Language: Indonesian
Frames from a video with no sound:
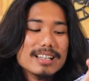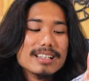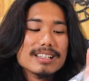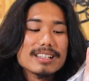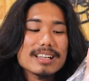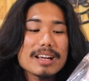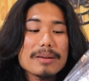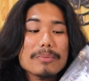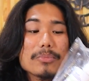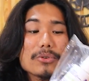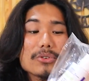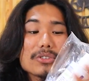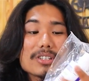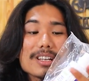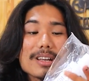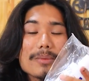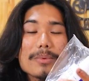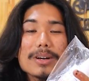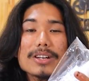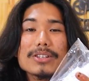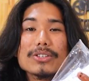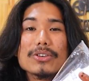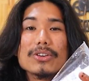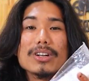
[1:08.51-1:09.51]
Shampoo
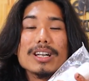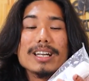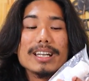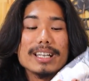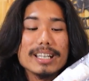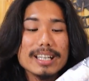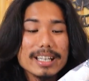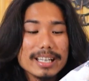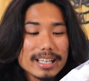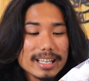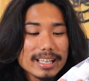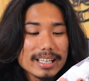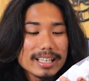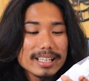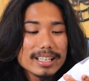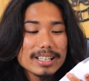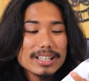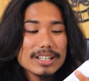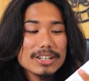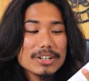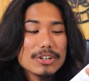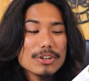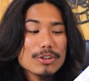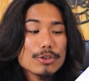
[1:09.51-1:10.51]
Sebazol ini
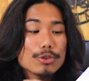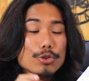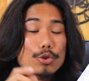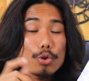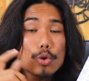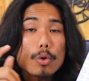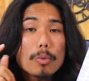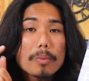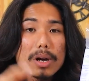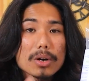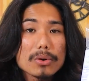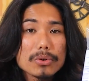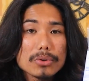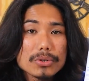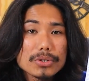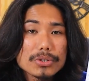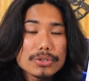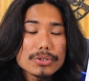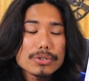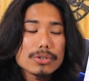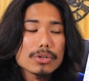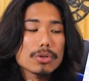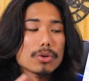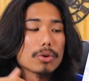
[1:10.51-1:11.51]
cukup
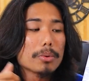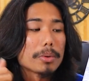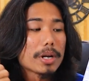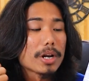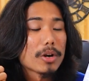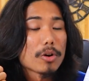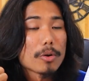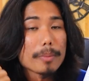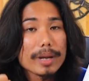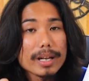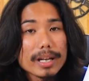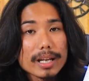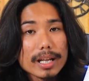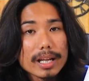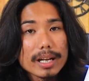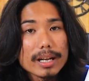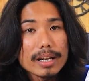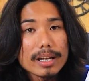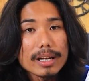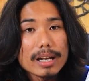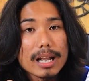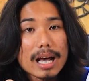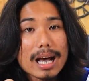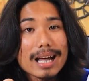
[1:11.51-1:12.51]
bagus, cukup
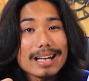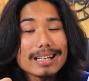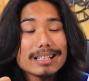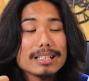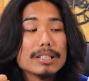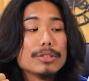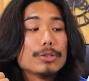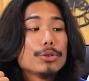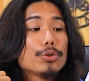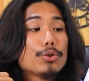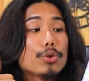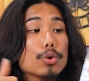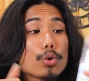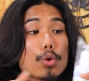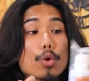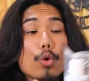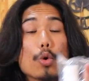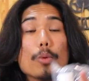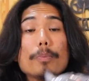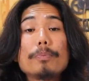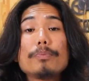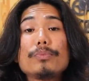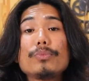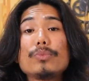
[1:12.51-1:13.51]
recommended dan
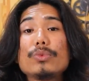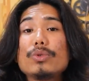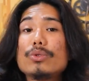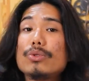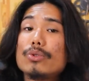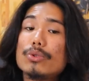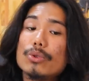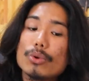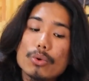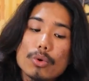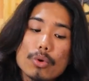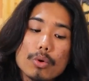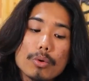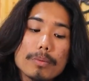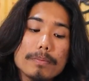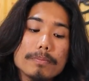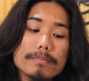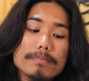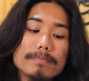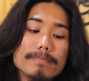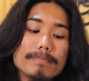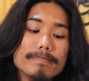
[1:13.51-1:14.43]
cukup cukup